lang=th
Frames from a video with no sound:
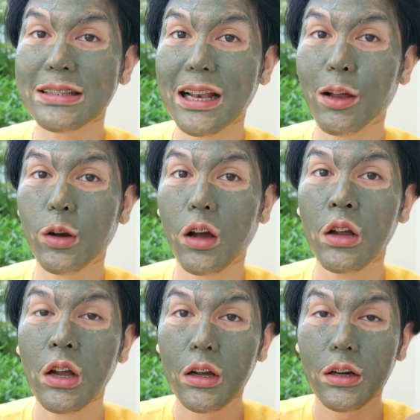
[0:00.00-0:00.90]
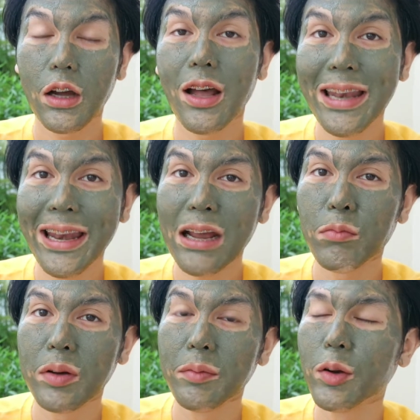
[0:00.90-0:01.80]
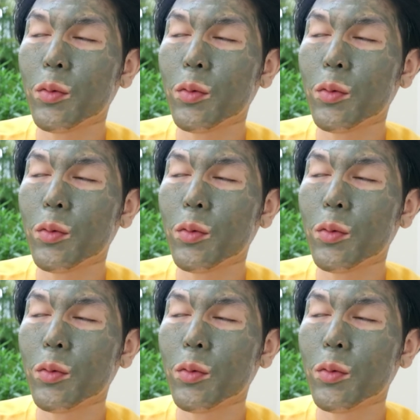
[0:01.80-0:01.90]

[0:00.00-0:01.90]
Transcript: เสร็จแล้วเนาะก็แนะนำเพื่อ